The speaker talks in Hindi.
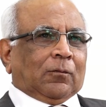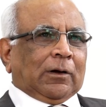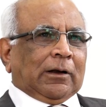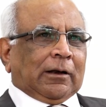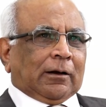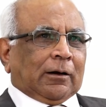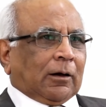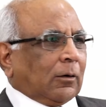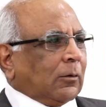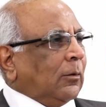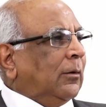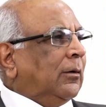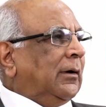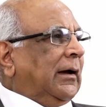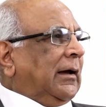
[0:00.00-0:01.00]
वली अल्लाह
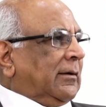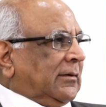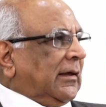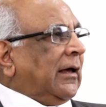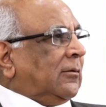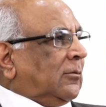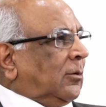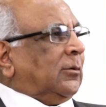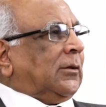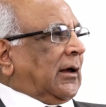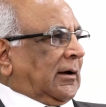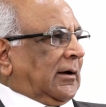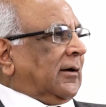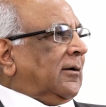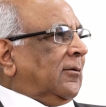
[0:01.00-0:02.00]
को एहसास
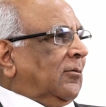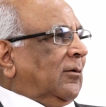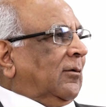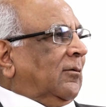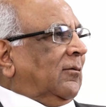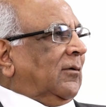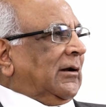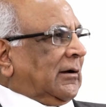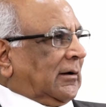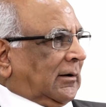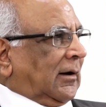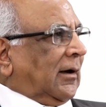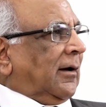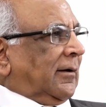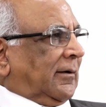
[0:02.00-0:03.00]
होता है कि वो वली
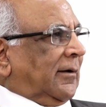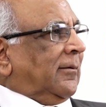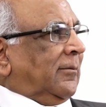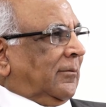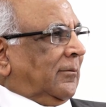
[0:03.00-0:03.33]
अल्लाह है